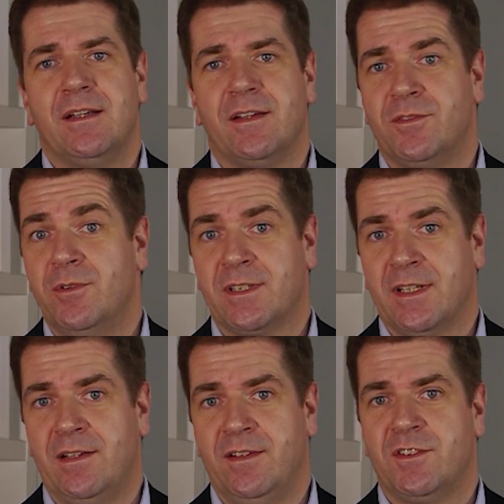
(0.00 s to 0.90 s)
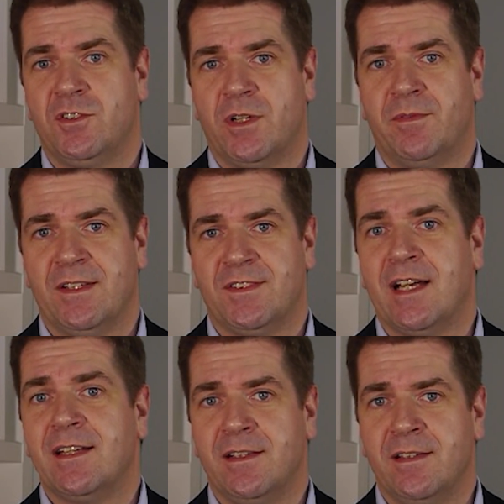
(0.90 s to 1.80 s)
Es wird realistischerweise
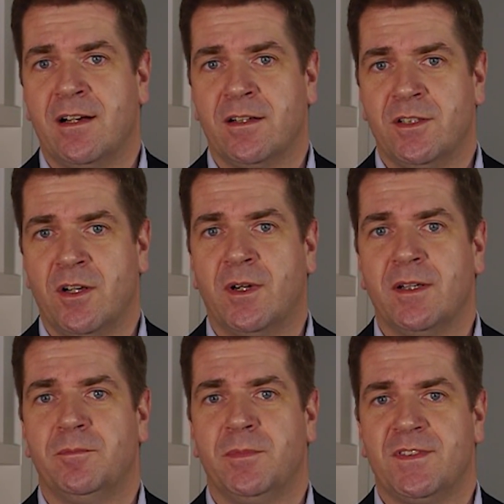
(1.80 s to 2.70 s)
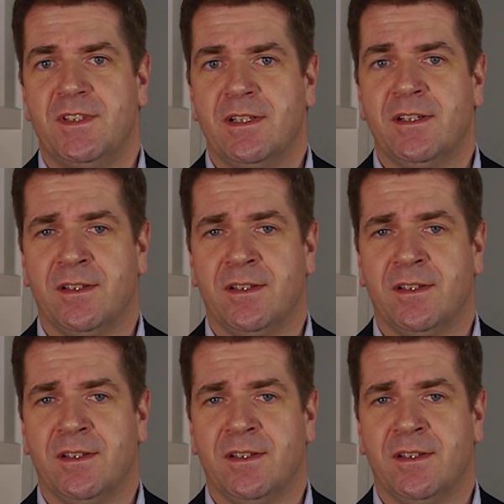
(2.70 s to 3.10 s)
einige Jahre dauern, bis die